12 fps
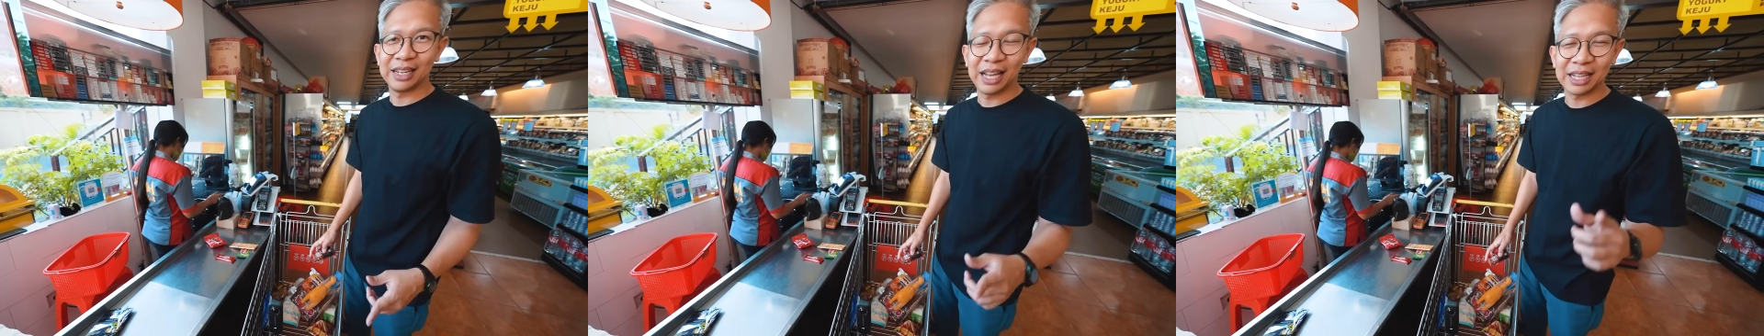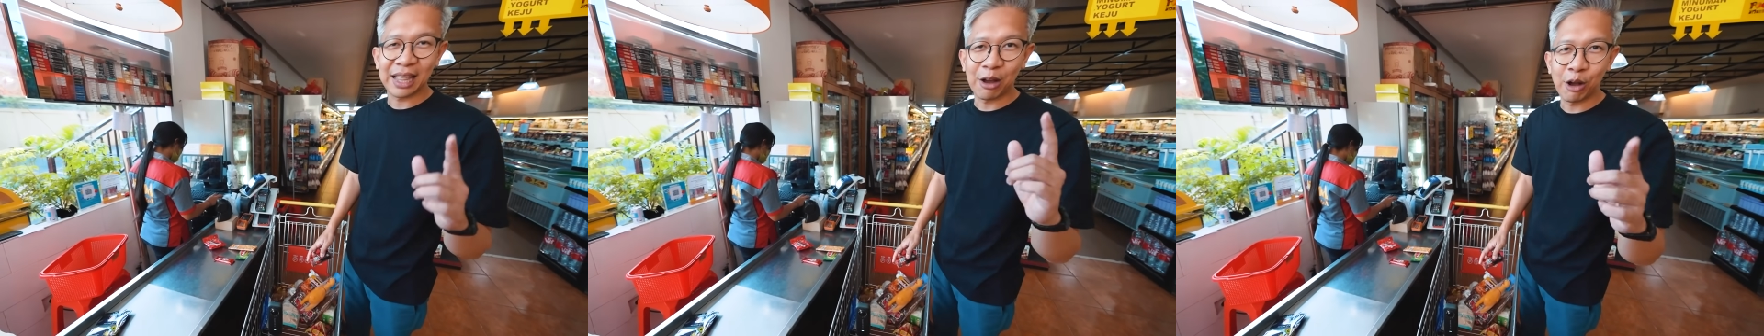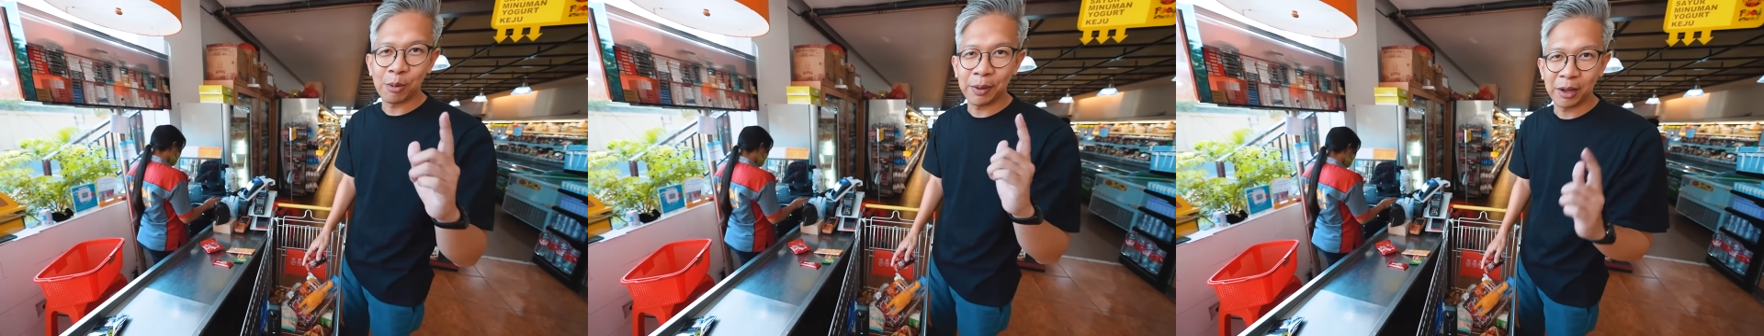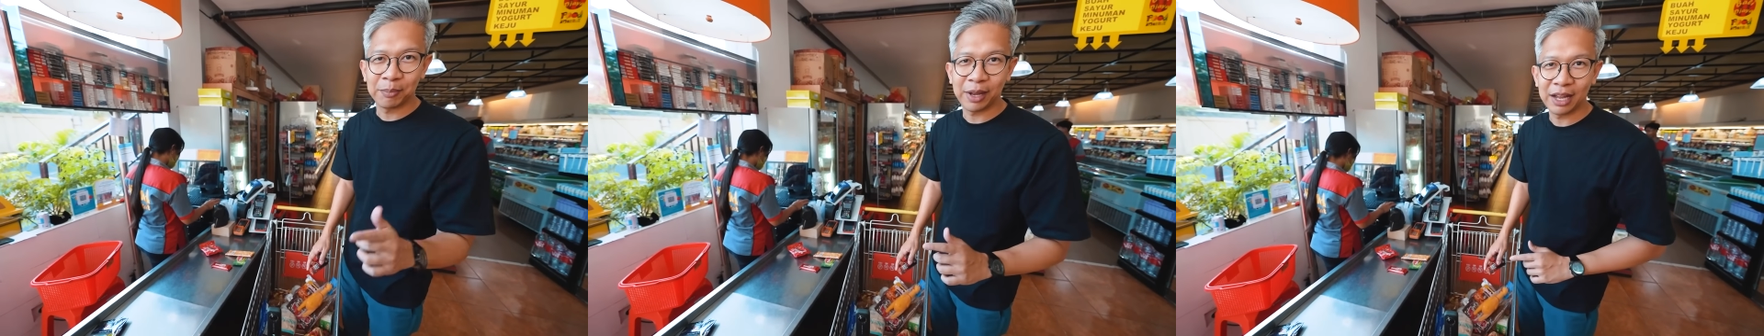Dia tahu apa
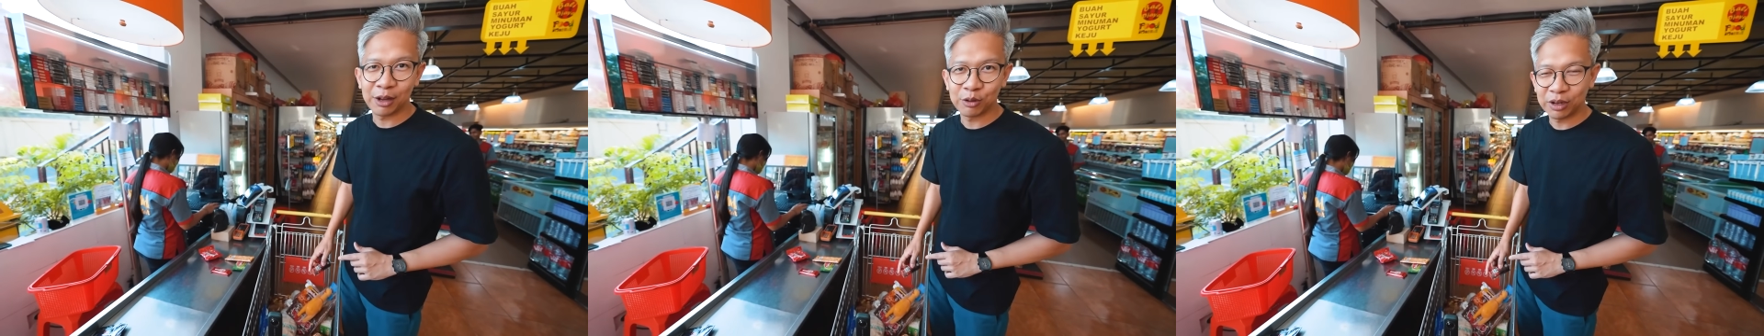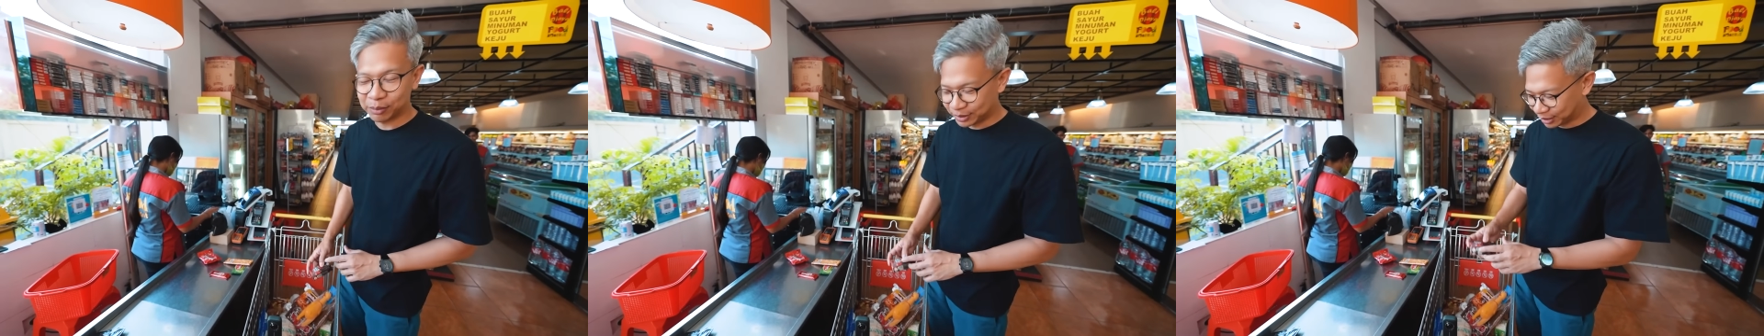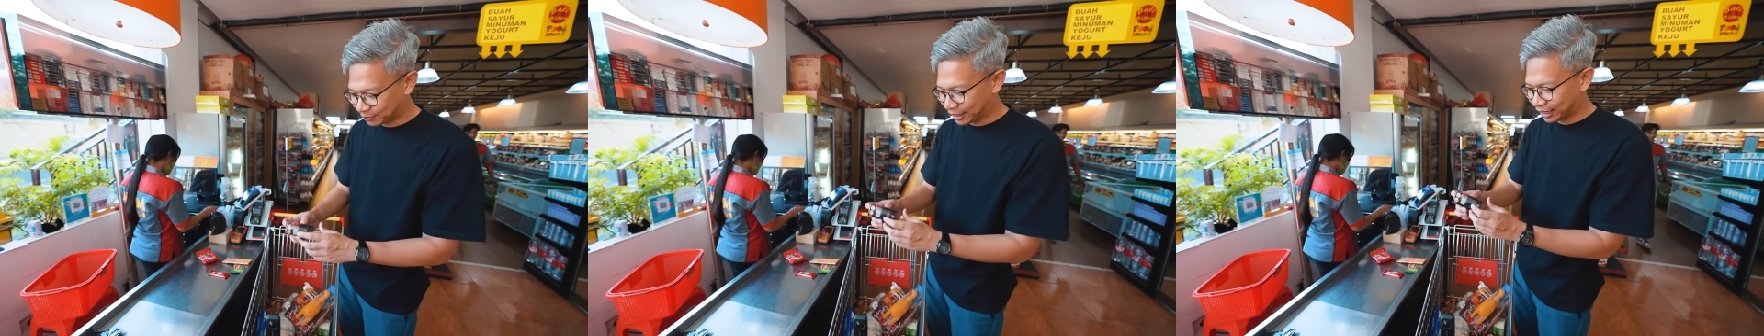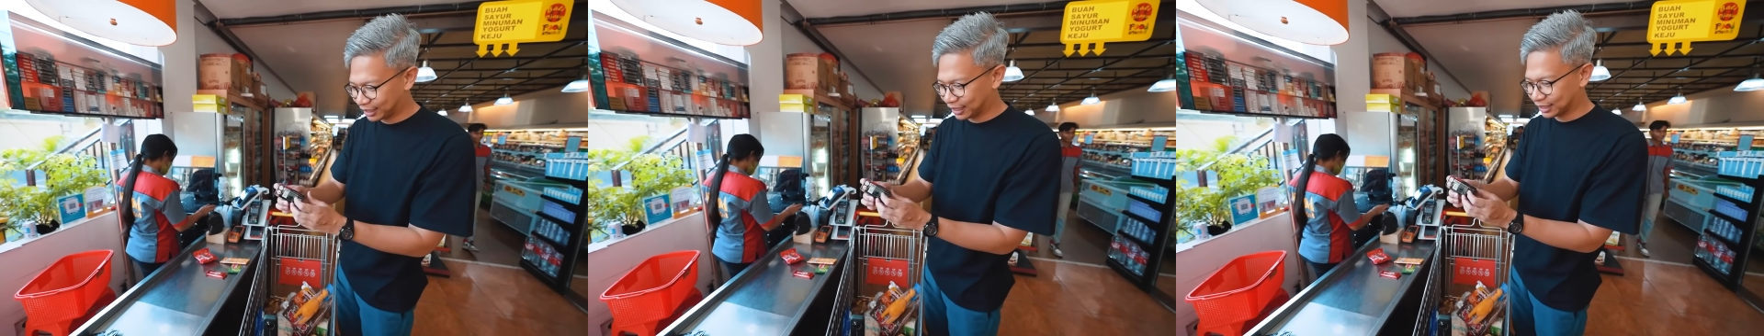yang paling aku nggak bisa makan